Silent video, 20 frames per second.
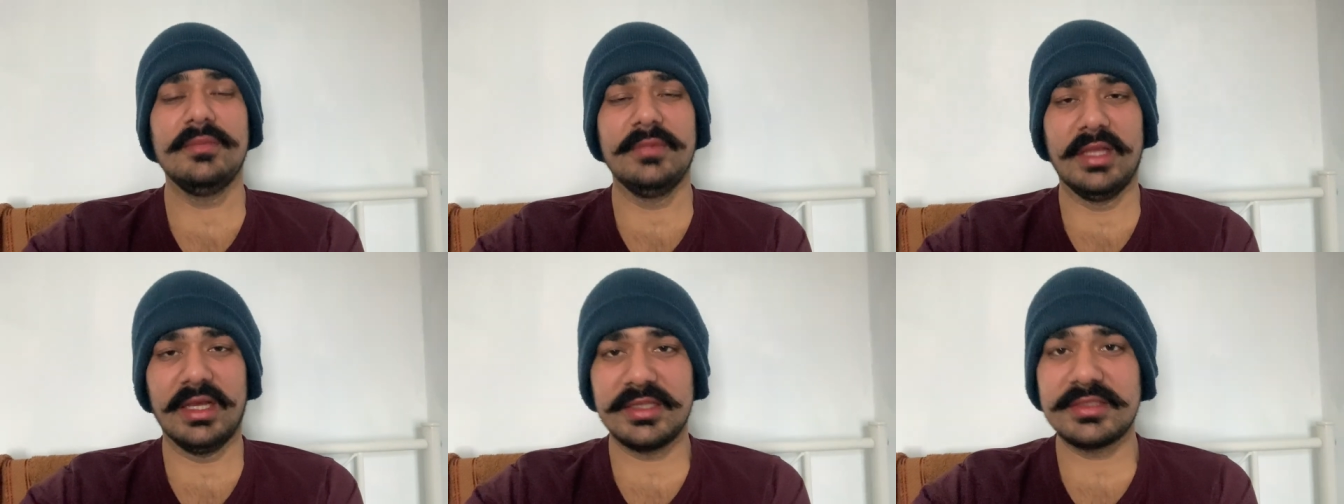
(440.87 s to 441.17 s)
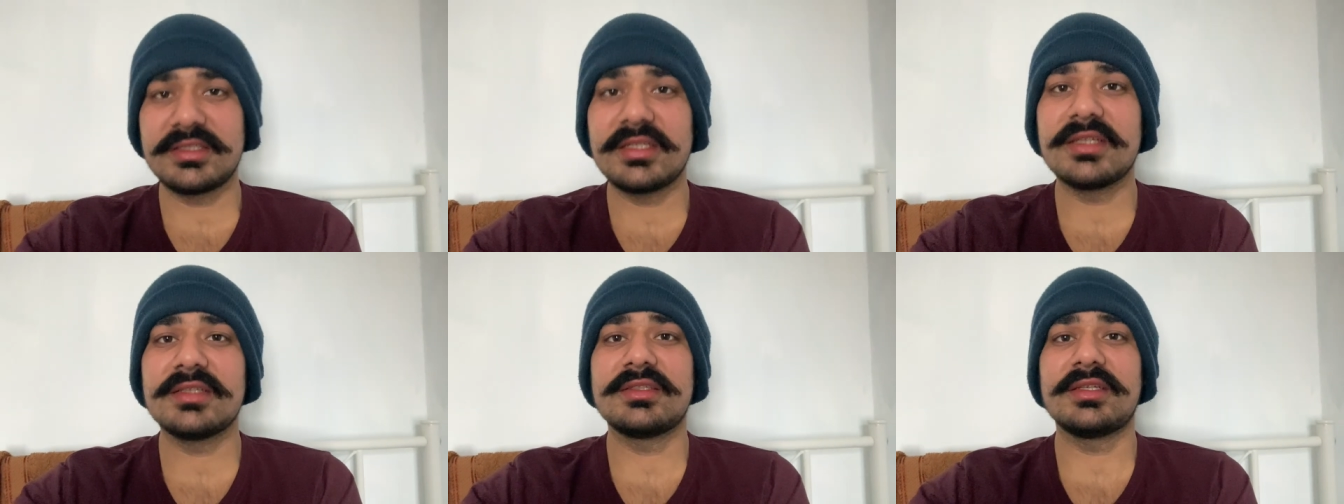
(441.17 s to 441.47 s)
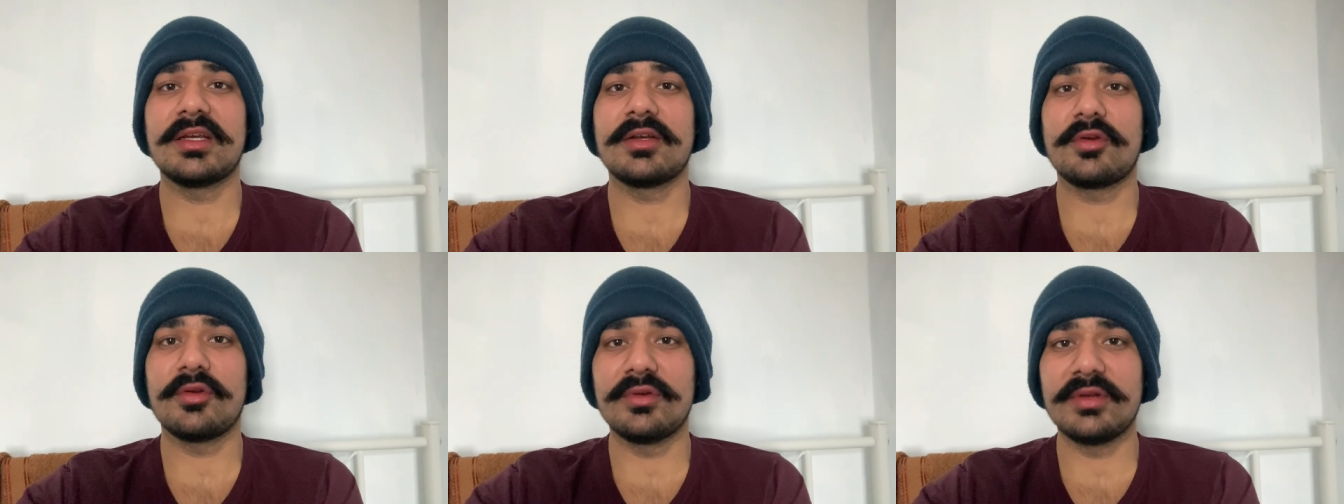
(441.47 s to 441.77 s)
अच्छा
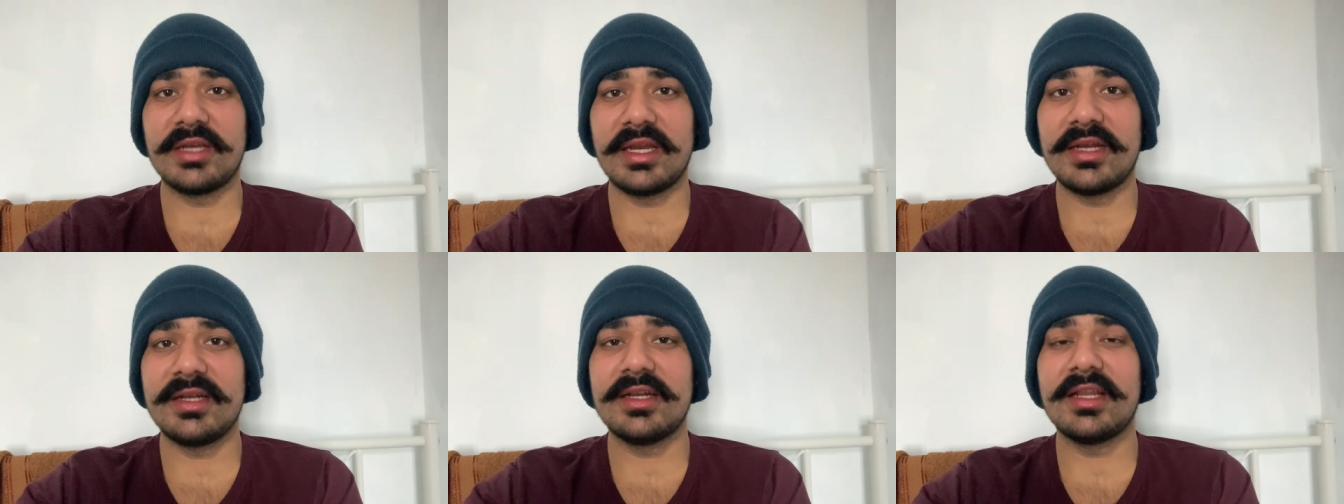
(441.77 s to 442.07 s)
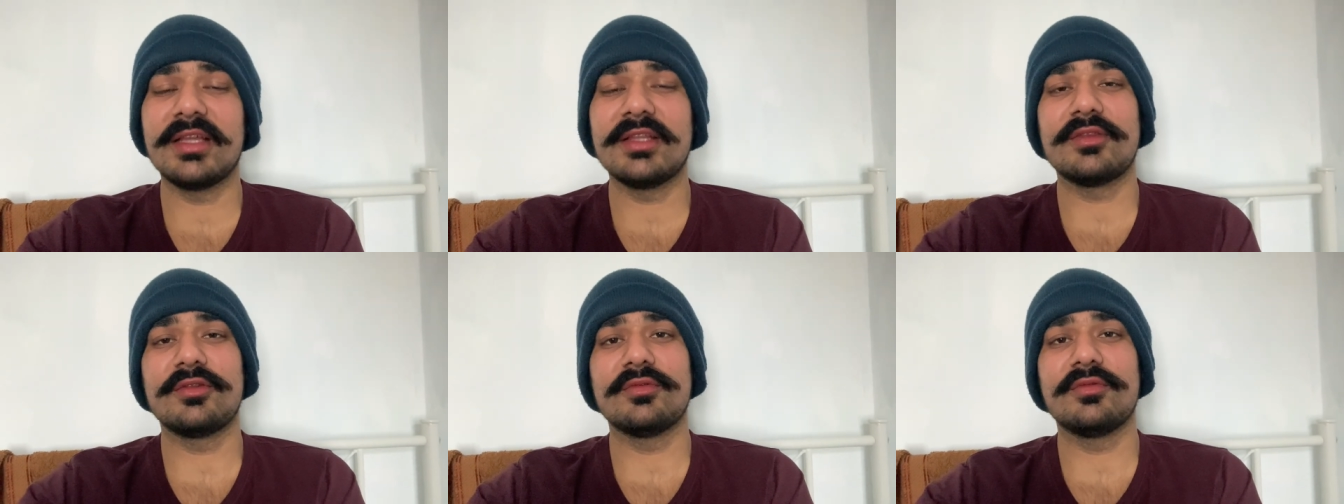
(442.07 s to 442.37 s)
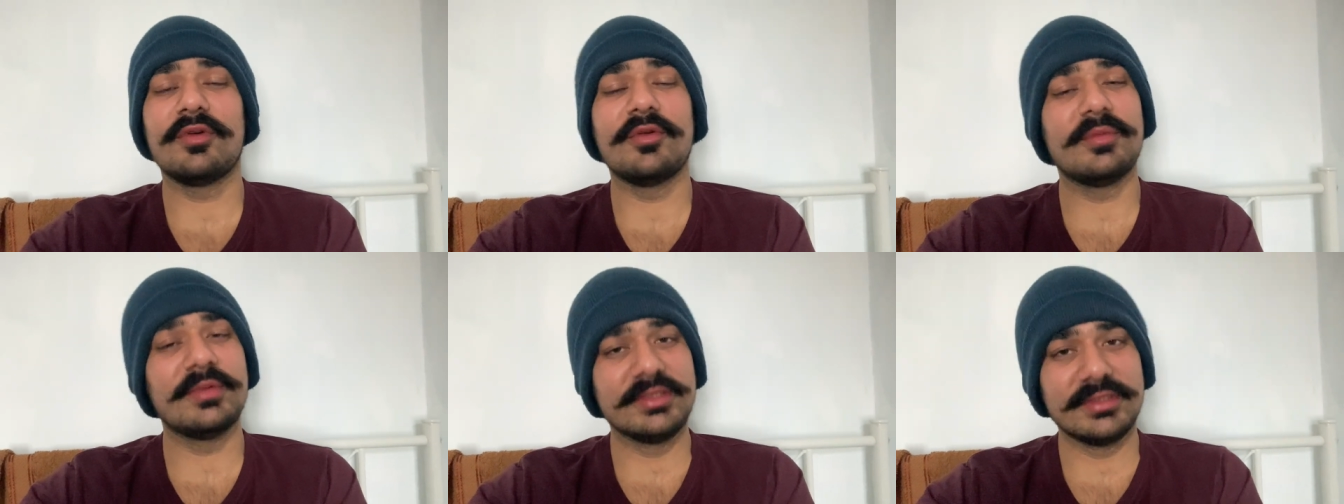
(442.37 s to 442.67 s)
अच्छा कंटेंट है तो
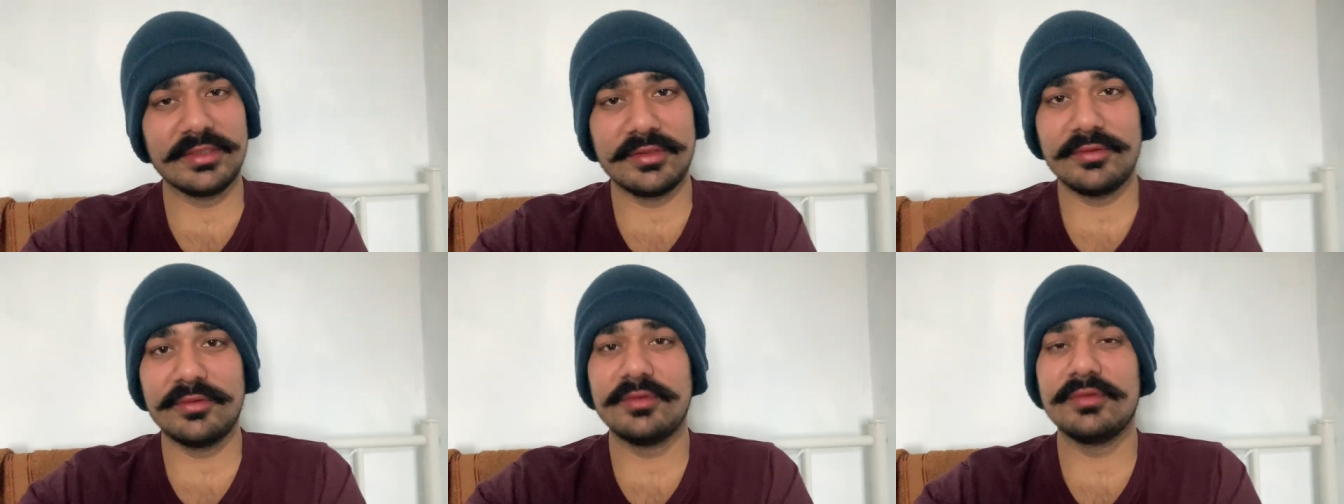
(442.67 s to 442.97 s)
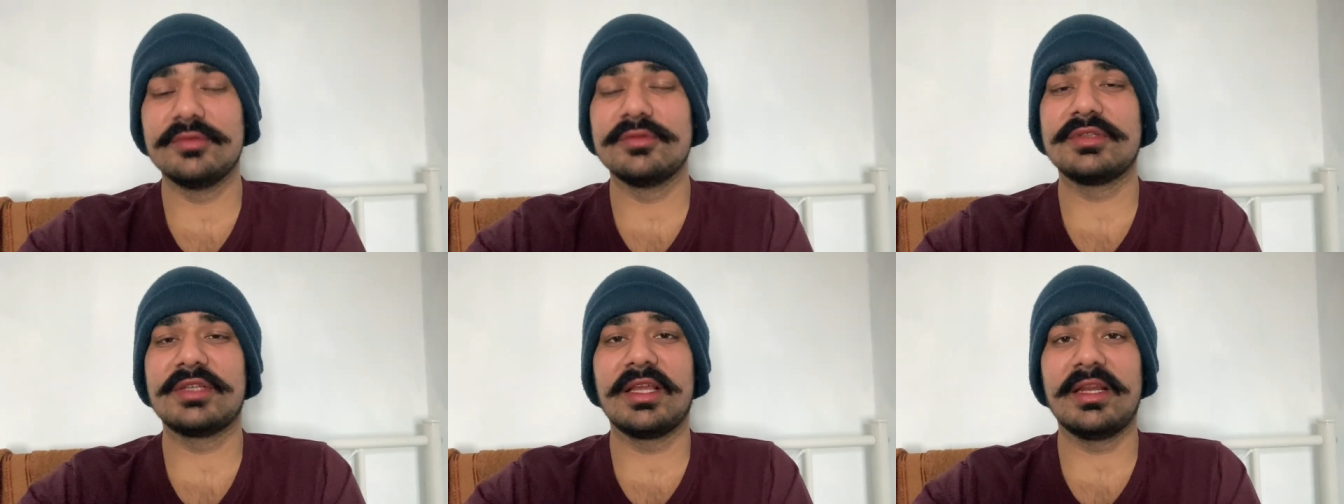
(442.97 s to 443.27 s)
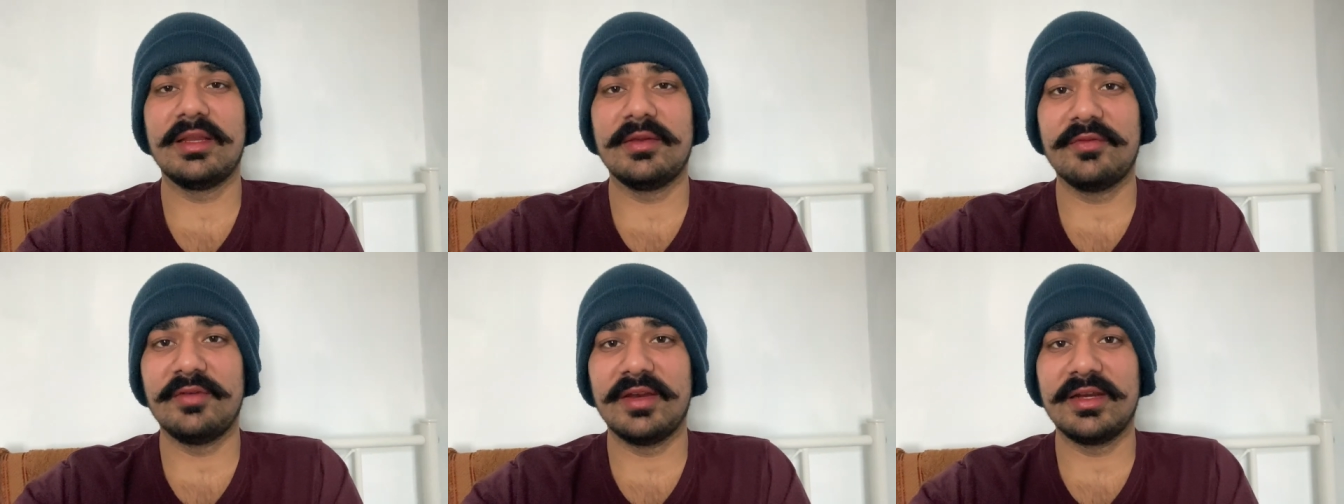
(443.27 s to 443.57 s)
वो भी ज़रूर उसके
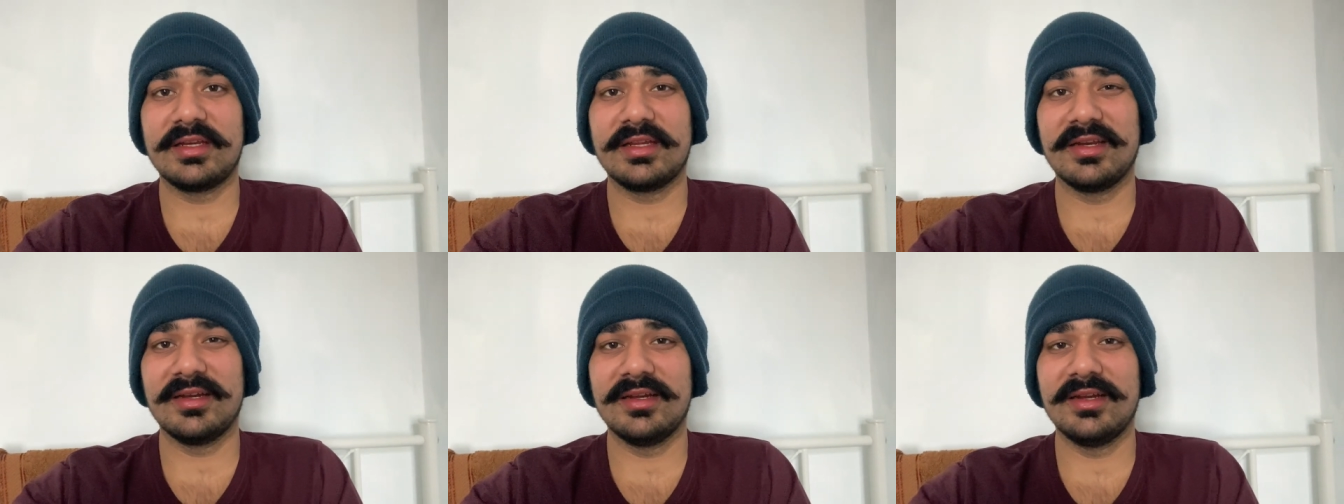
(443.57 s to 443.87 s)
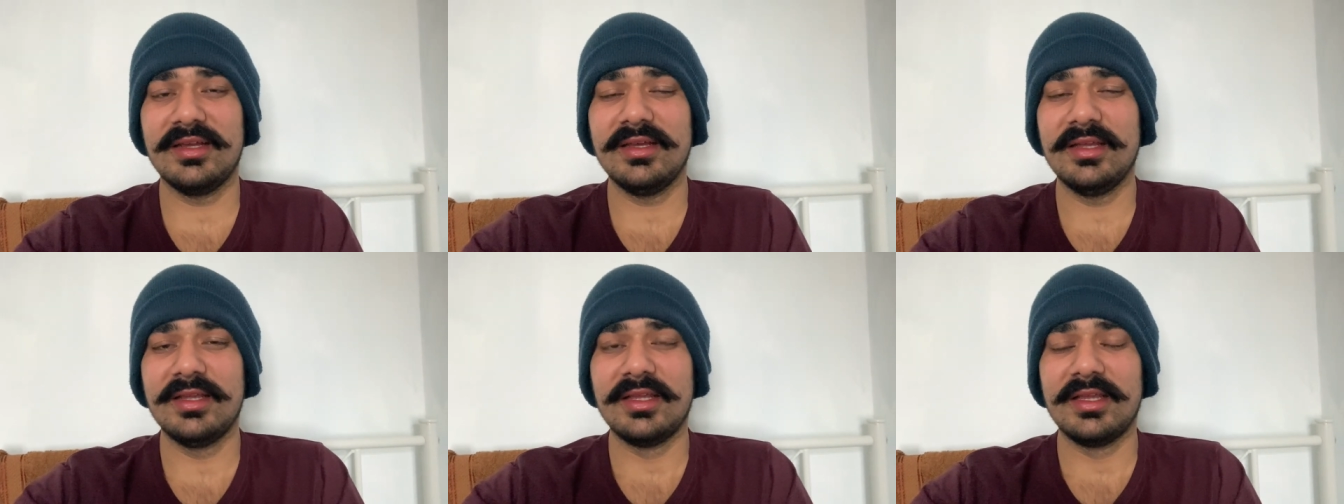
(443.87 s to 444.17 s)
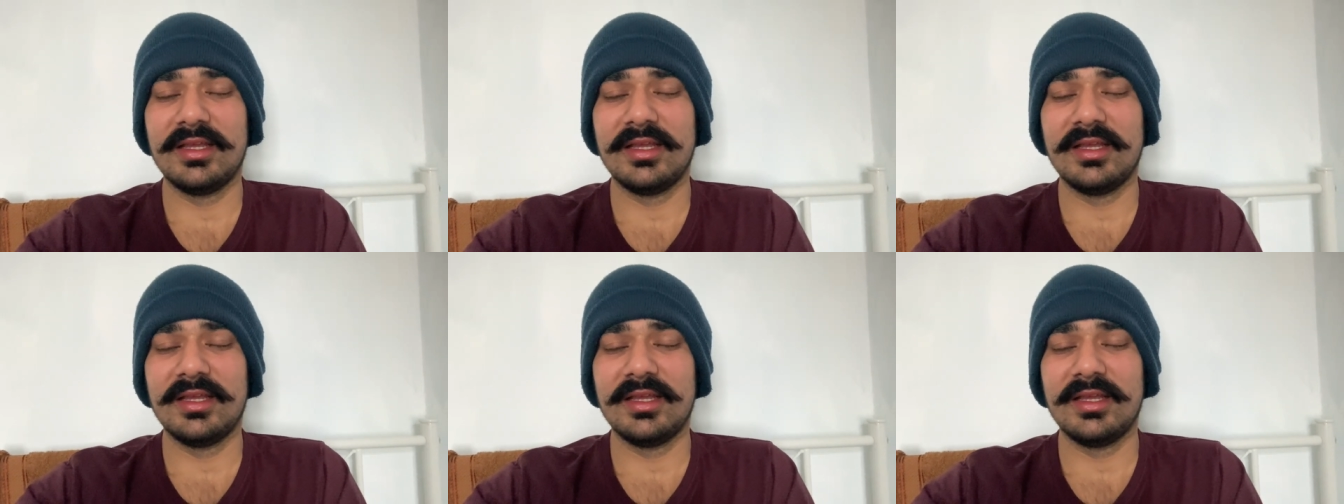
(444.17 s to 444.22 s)
लिए वेट करना